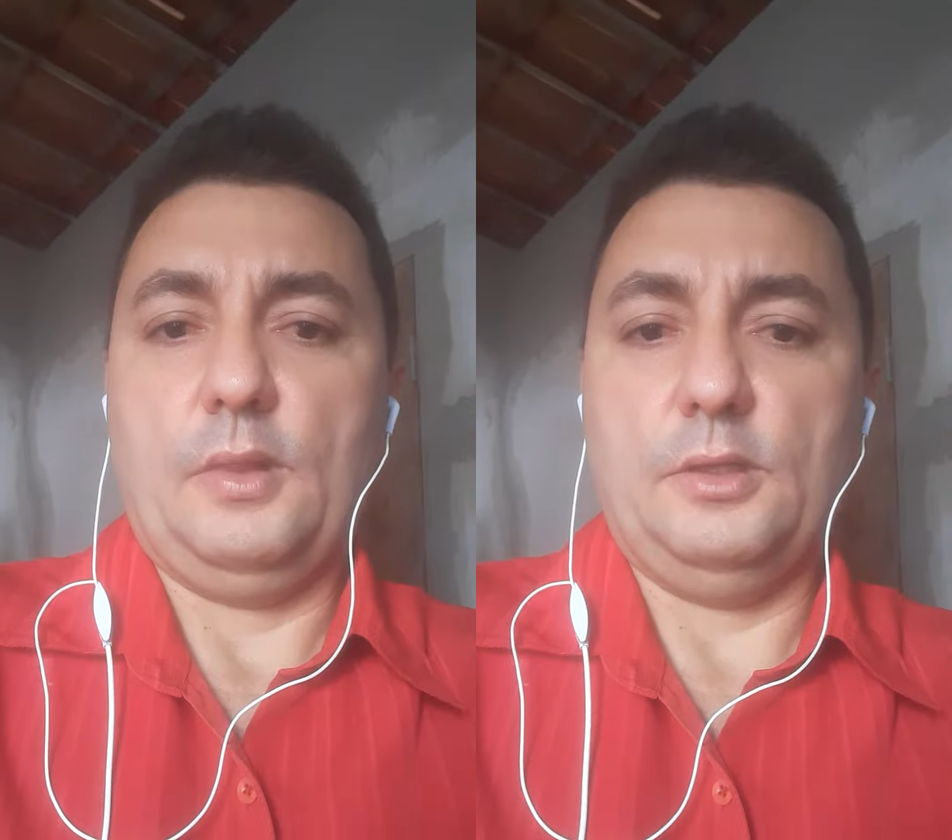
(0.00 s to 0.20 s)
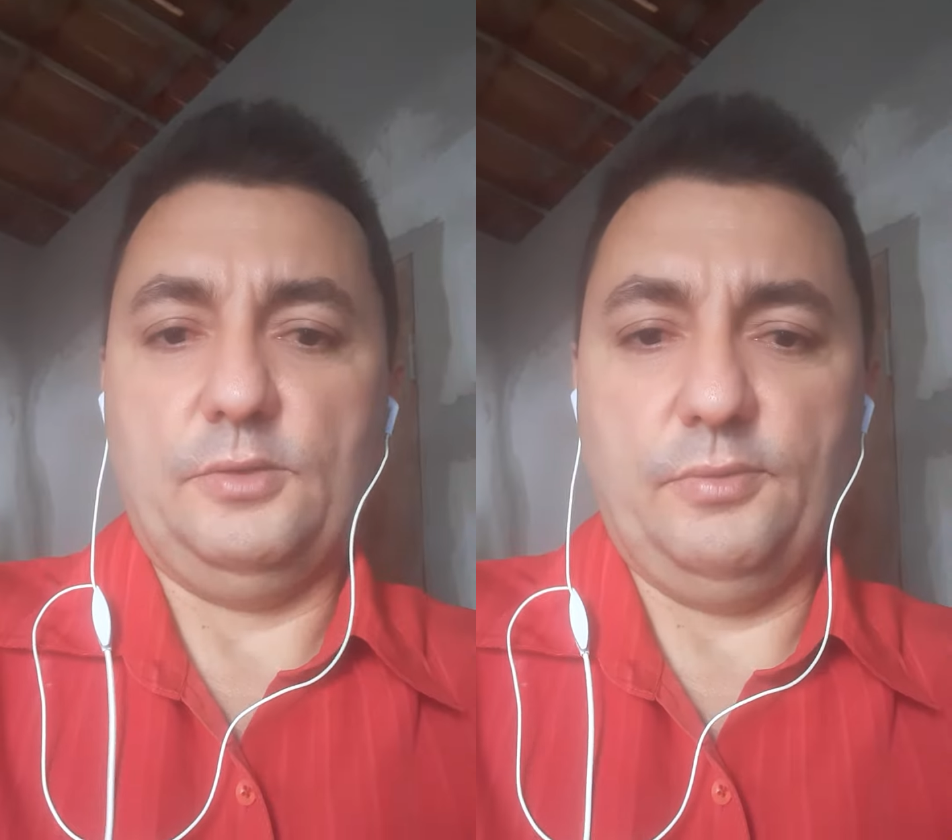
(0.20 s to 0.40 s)

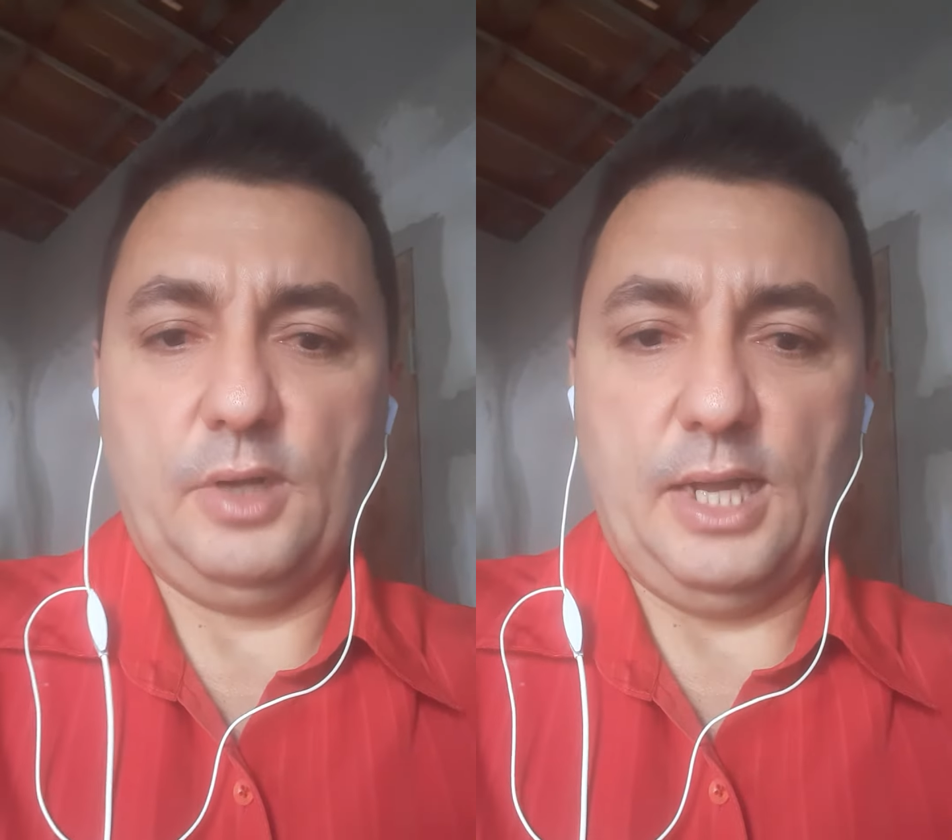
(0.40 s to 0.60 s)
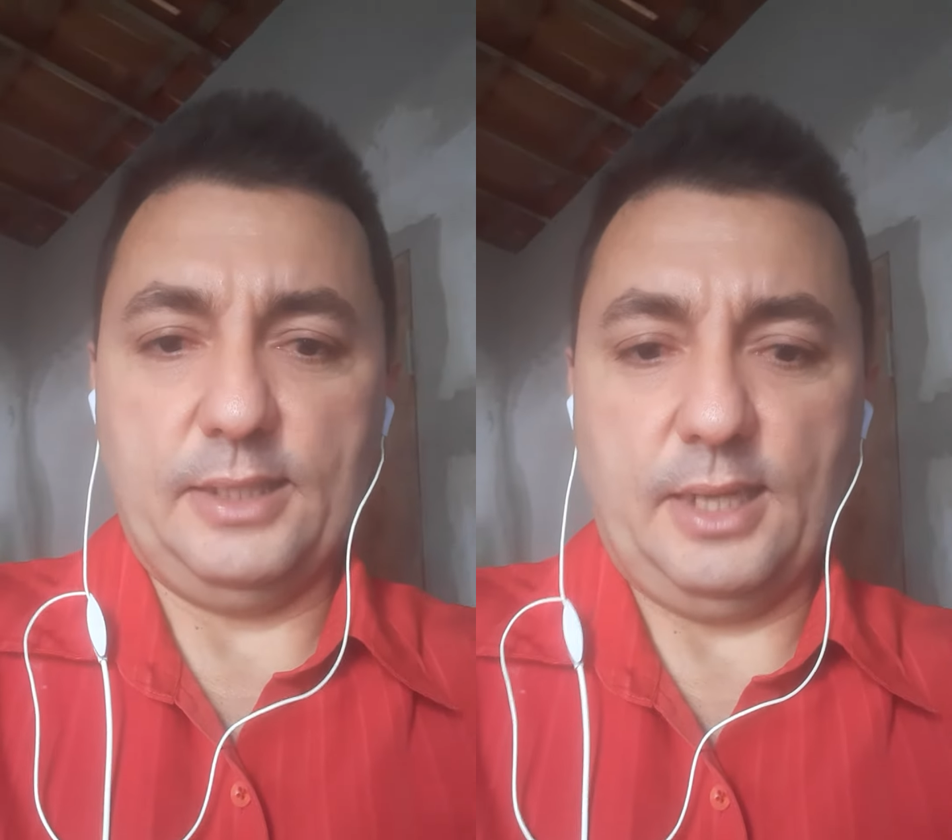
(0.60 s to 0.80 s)

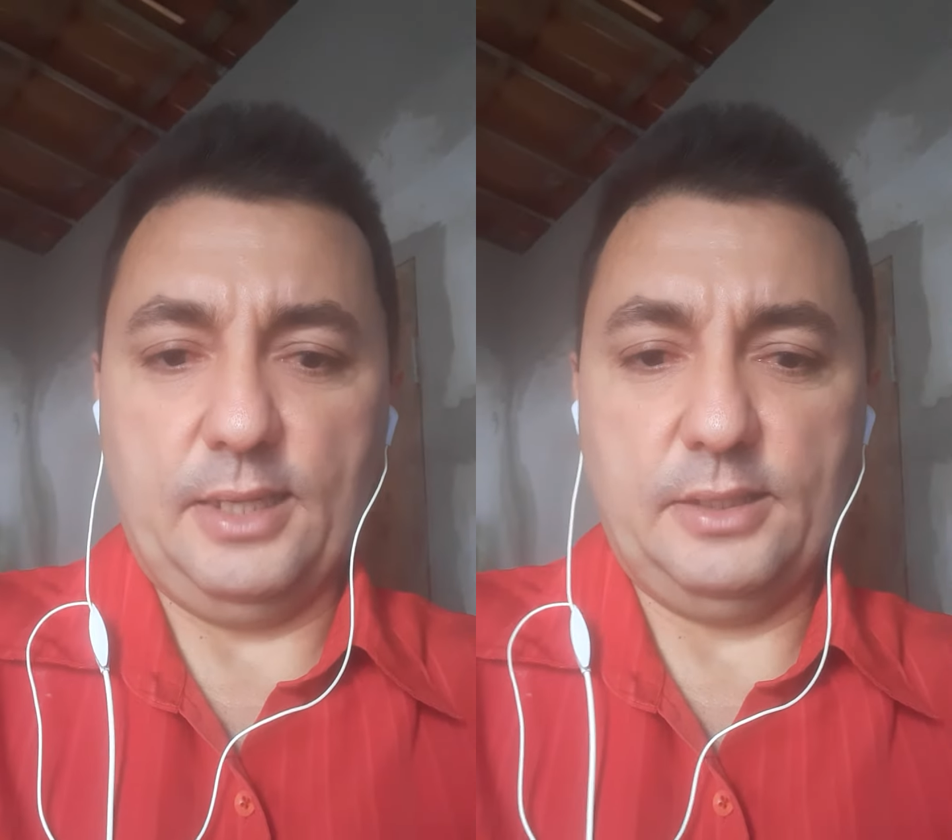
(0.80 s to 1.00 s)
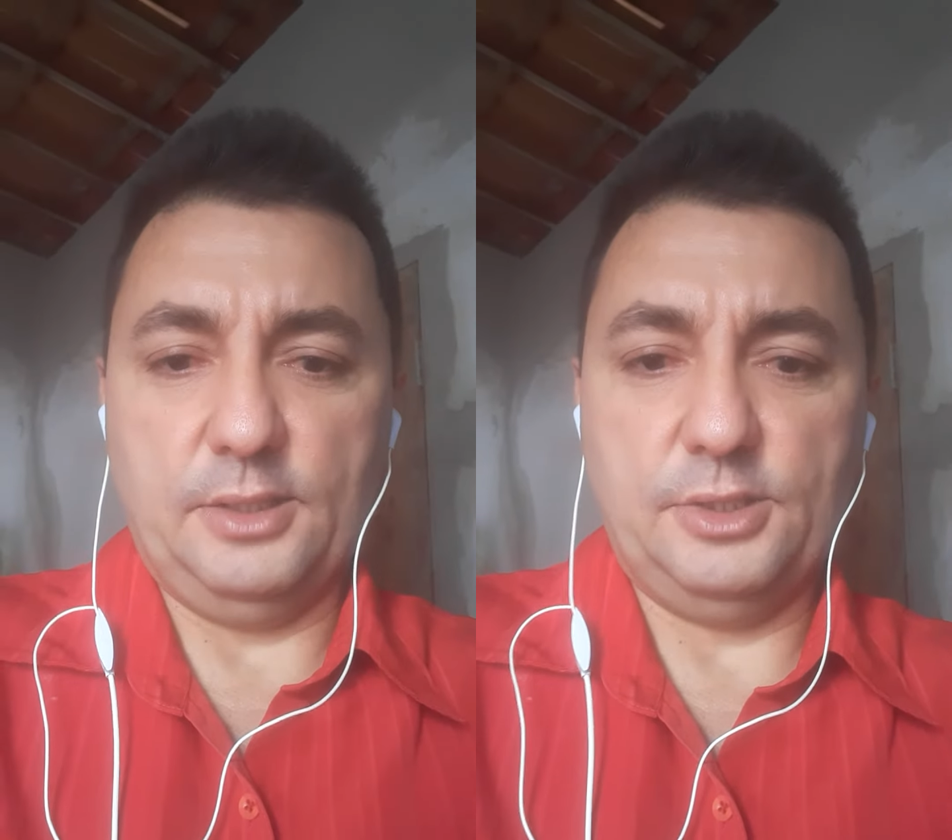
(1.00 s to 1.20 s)
divulgada a
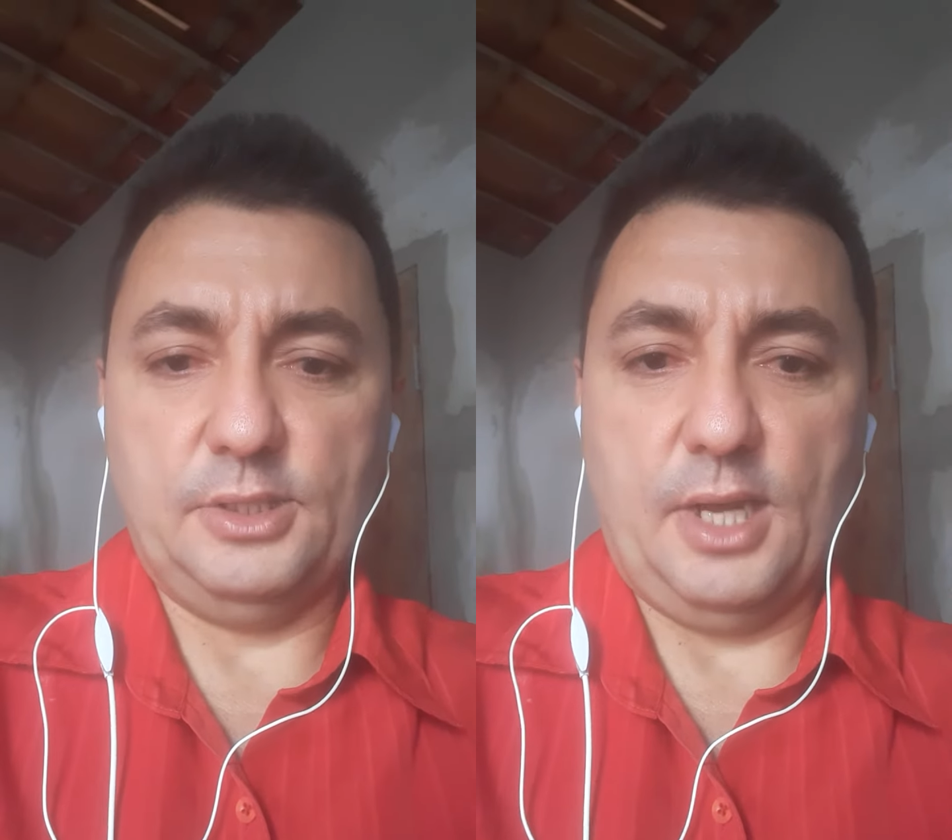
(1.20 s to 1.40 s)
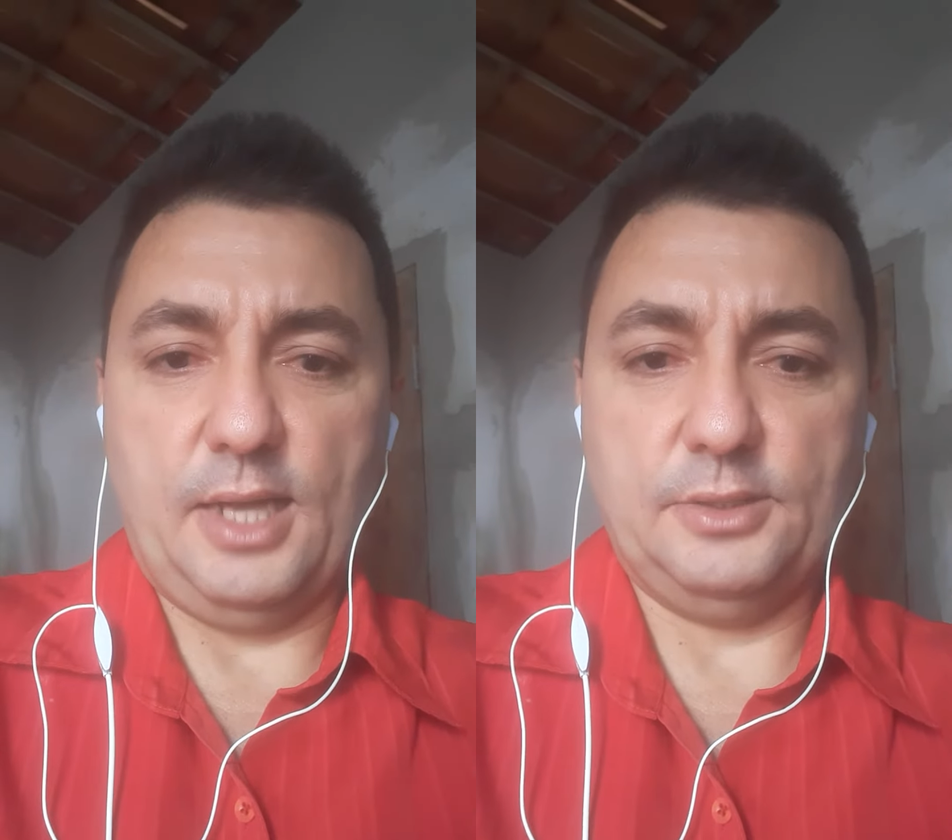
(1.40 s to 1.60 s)

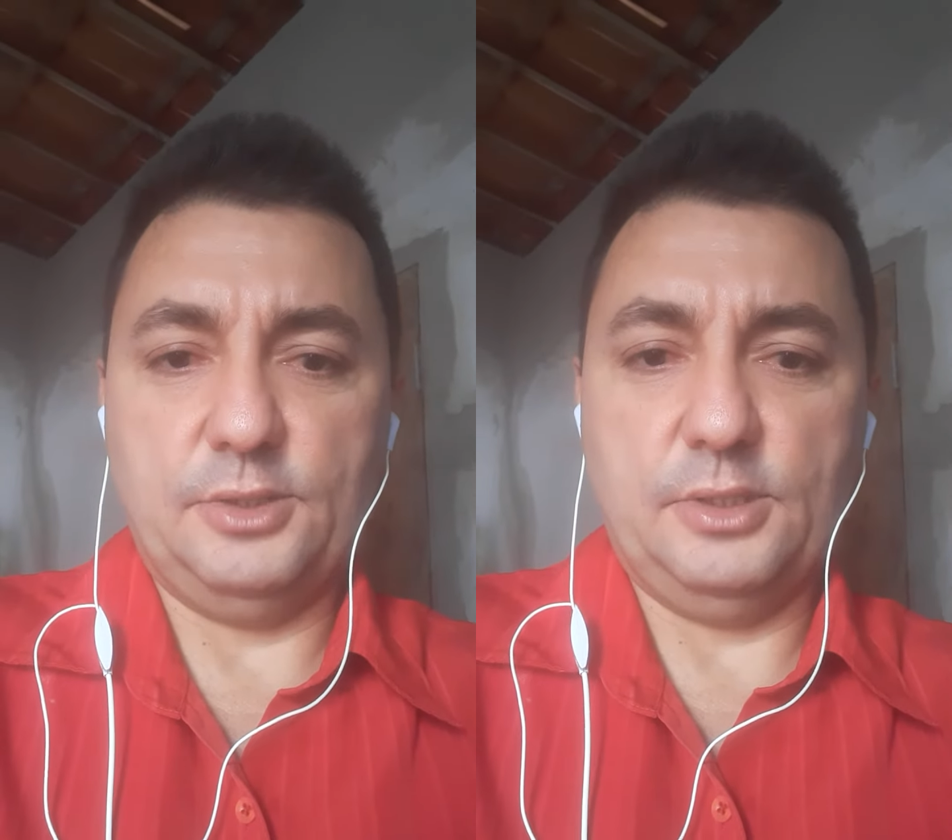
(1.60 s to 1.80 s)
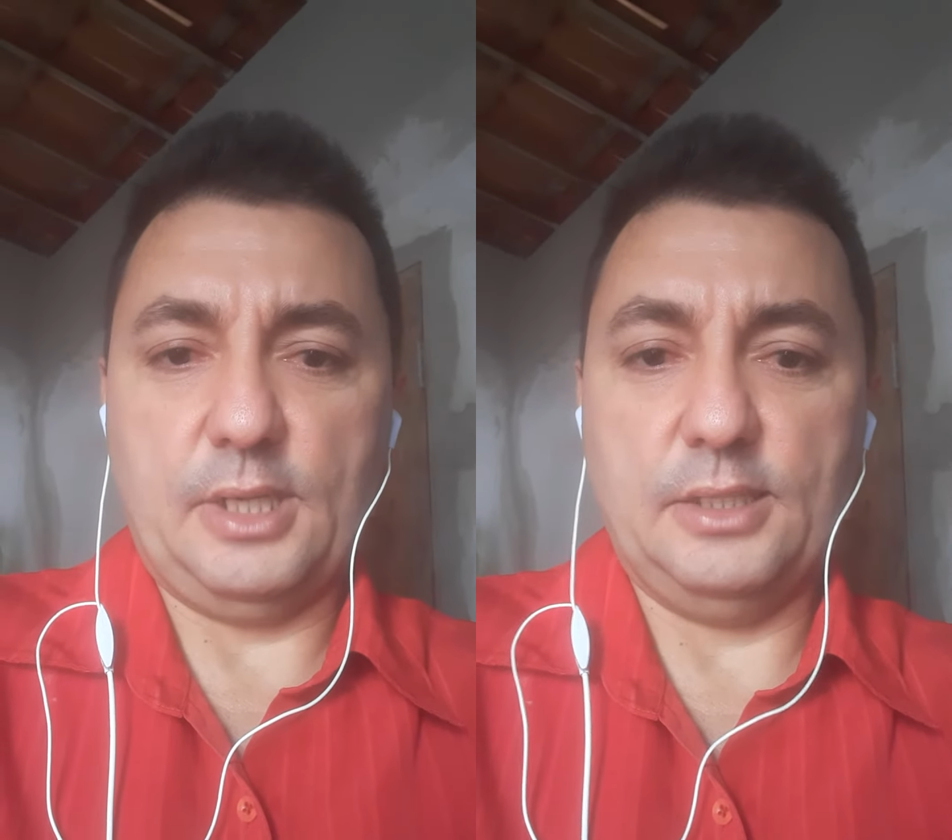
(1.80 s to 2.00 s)
identidade,